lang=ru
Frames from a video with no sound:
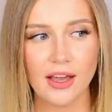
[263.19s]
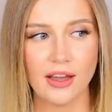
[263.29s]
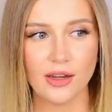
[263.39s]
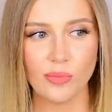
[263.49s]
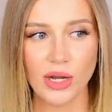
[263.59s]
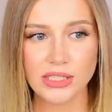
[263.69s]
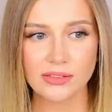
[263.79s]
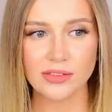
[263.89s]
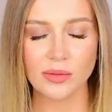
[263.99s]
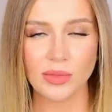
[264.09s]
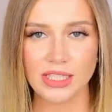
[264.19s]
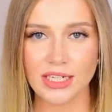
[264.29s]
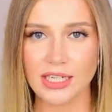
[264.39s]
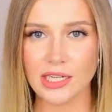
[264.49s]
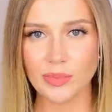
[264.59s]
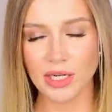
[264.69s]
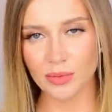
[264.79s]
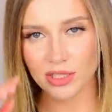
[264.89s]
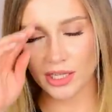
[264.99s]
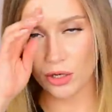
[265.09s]
А, базовые модели я
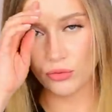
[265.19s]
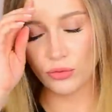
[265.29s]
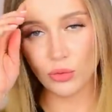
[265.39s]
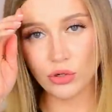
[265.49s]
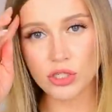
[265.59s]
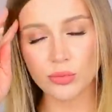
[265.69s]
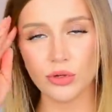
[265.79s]
приобретаю в коже,